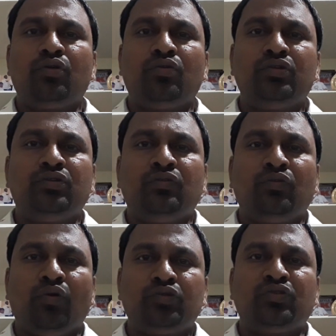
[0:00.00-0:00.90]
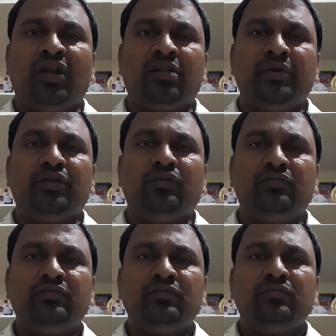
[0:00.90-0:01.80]
కోరుకు కోరుతున్నారు మీరు
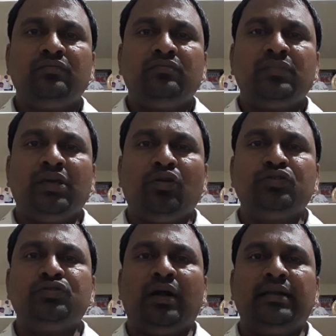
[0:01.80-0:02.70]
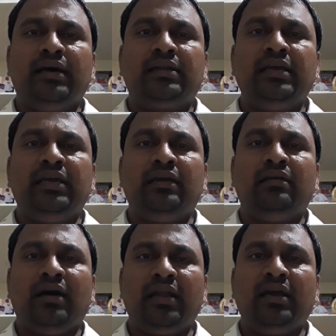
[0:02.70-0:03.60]
ఈరోజు ఆ డర్టీ
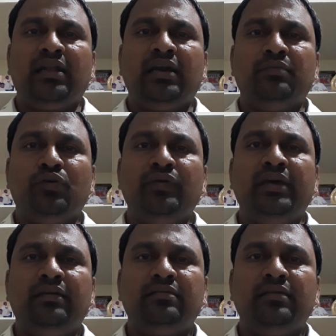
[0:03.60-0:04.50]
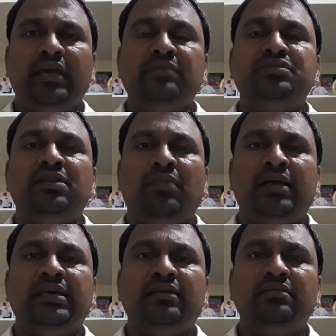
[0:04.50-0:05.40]
హరి అనే మూవీ ఏం సినిమా
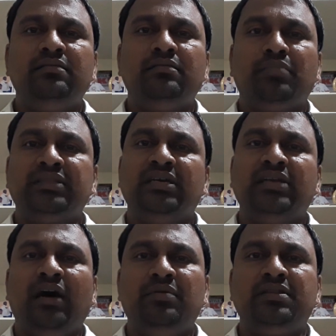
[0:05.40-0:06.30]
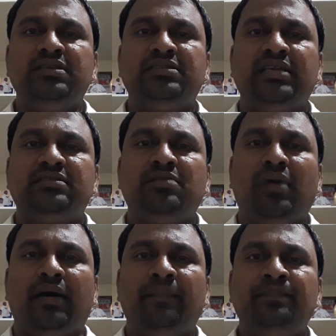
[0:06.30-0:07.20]
అది పద్ధత మీరు తీసేది
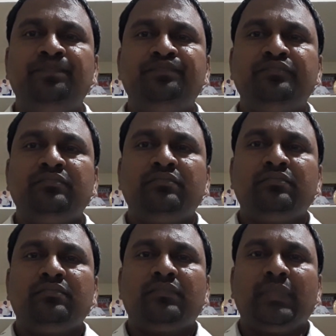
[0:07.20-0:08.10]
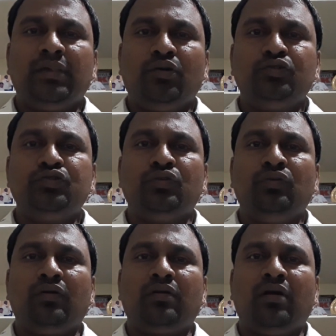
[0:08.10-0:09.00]
సినిమా ఈరోజు
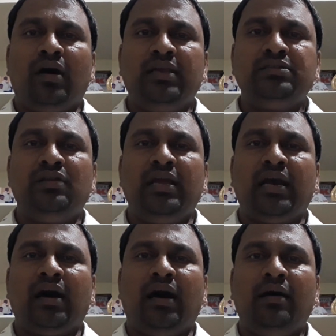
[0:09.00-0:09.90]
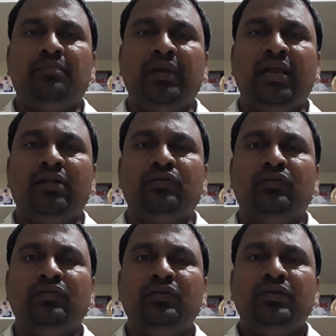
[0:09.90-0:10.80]
కాలేజీలు లేక పిల్లలు
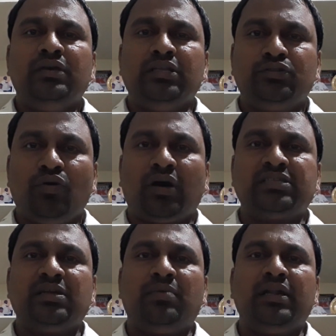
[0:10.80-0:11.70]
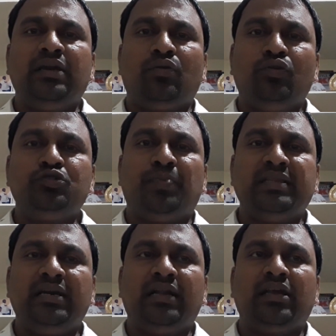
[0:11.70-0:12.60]
ఎంతో కష్టపడి రోజు
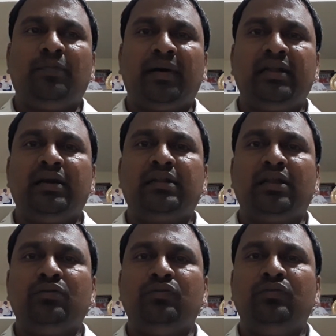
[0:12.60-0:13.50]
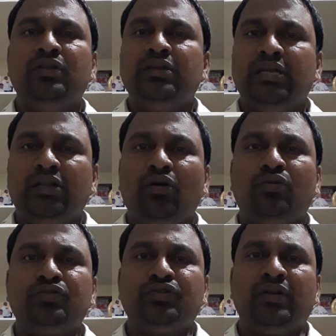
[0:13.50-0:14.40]
పది గంటలు పన్నెండు గంటలు ఇంట్లో
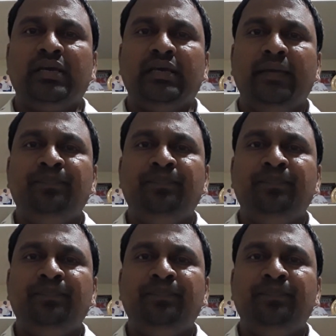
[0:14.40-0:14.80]
కూర్చొని